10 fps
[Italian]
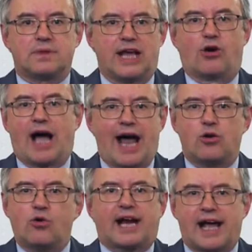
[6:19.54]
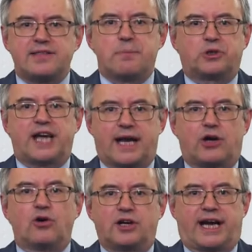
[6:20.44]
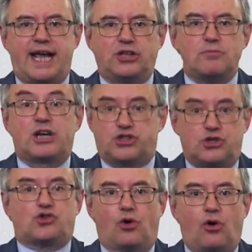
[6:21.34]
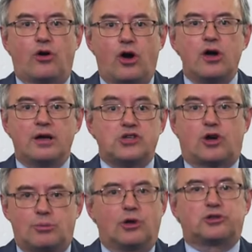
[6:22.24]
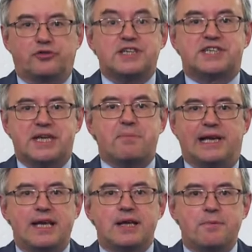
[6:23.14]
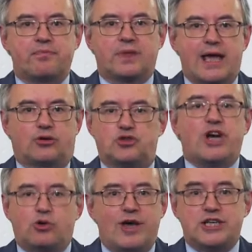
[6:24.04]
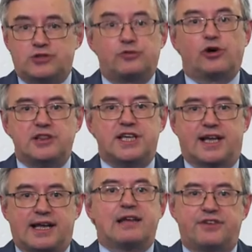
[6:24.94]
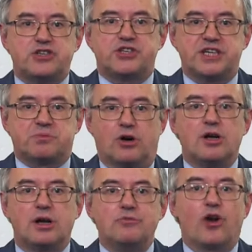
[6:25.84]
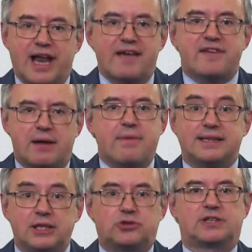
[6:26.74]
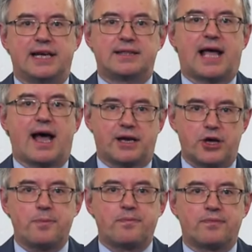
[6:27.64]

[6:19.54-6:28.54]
che non hanno un grande potere concreto, ma ci sono e sono molto visibili. Ecco, già questo vuol dire che il fascismo non è veramente totalitario.